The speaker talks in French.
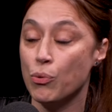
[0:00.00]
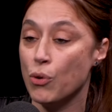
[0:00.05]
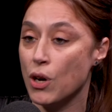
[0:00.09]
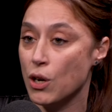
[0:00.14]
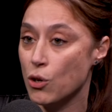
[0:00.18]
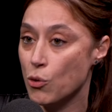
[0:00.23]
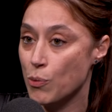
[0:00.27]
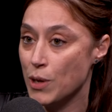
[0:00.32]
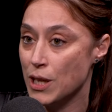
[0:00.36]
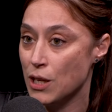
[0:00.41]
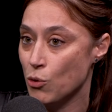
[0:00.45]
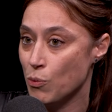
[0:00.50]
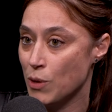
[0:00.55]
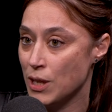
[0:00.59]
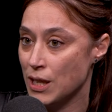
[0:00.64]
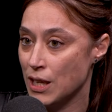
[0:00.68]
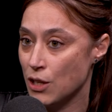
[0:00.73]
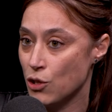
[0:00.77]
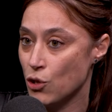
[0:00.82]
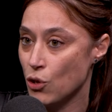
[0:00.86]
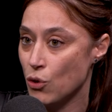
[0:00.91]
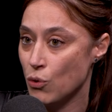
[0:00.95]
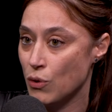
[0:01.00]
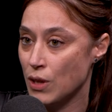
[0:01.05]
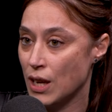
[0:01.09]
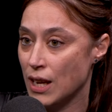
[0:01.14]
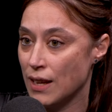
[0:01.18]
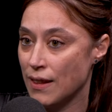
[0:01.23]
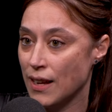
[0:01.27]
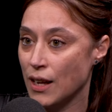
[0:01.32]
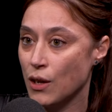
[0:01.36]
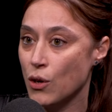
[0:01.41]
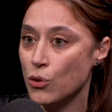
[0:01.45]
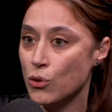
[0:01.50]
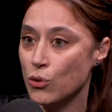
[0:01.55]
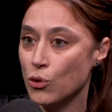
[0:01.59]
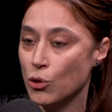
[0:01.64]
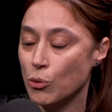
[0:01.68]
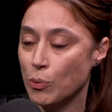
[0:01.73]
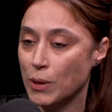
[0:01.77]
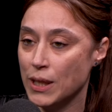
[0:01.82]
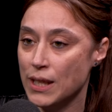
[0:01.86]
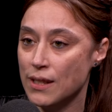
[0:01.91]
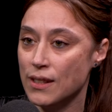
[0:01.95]
pour accompagner nos managers, on a un accord
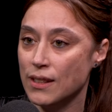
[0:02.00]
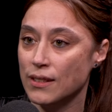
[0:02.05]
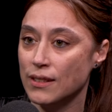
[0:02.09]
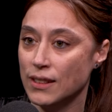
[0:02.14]
d'entreprise,